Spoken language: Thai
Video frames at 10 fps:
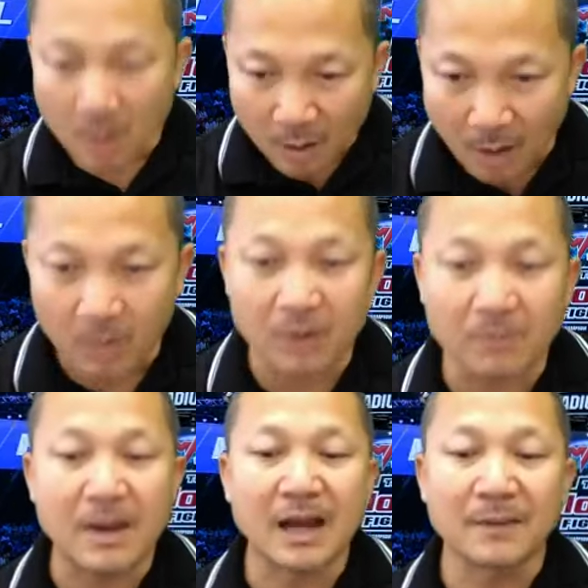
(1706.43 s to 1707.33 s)
ขอบคุณคน
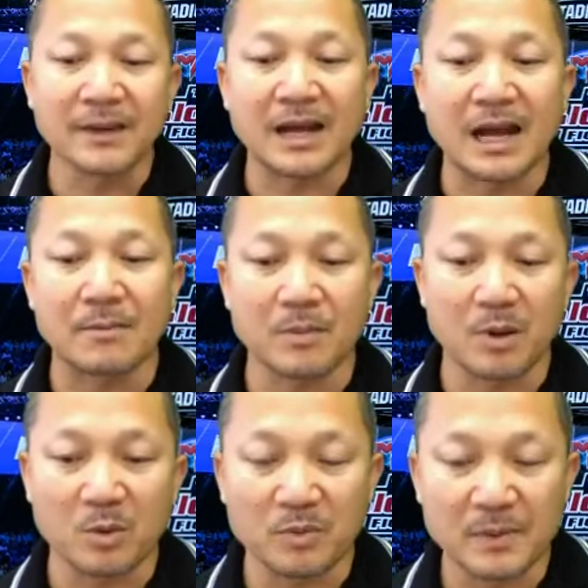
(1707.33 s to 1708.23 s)
มากครับพี่ครับขอบ
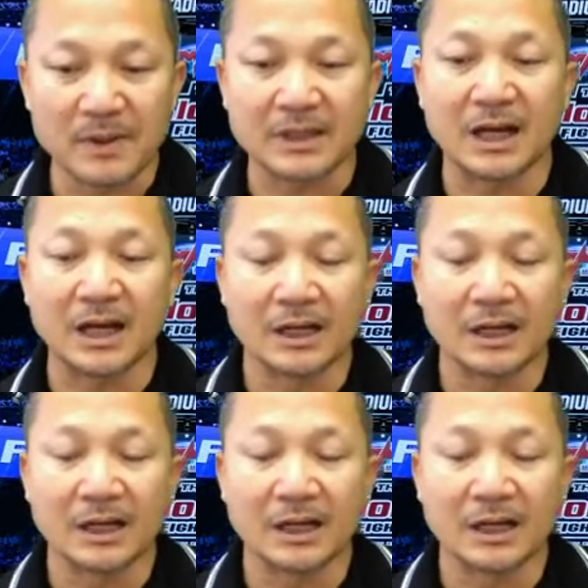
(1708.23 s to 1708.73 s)
คุณพี่ประเสริฐ